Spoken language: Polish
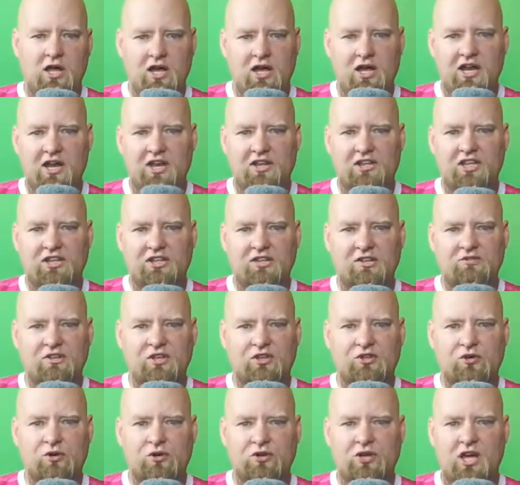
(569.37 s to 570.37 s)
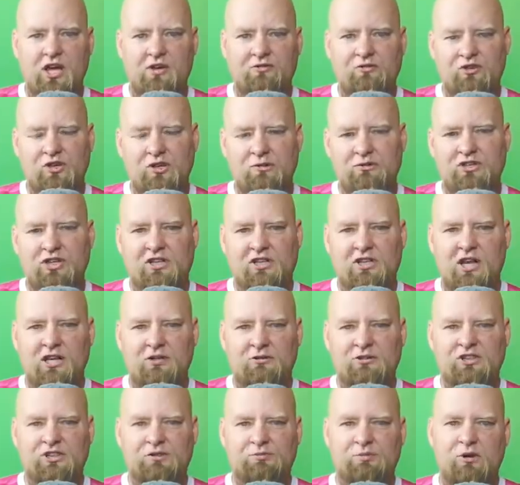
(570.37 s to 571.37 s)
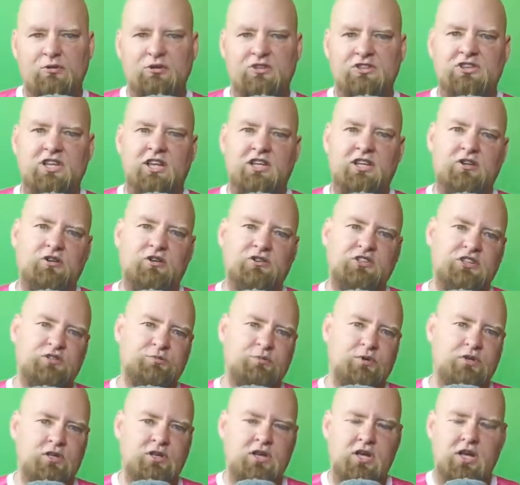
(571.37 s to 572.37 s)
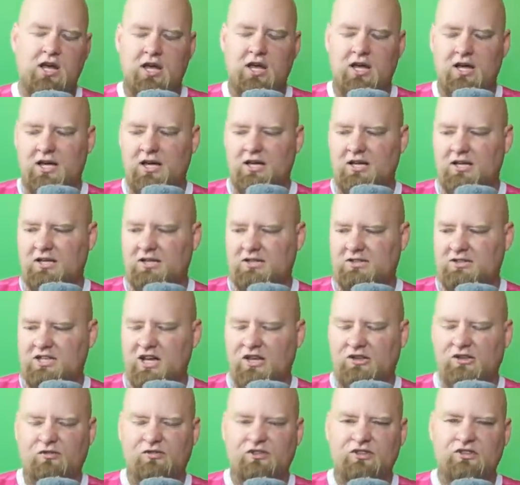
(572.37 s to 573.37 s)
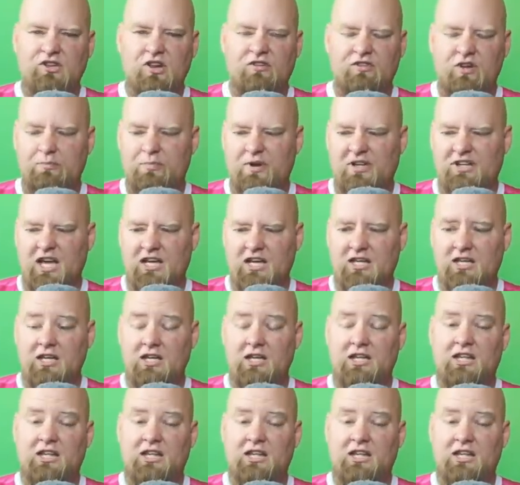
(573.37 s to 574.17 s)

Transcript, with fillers: charytatywny turniej, w którym zagrają zespoły znane chociażby e, z kartofliskowej Padaki.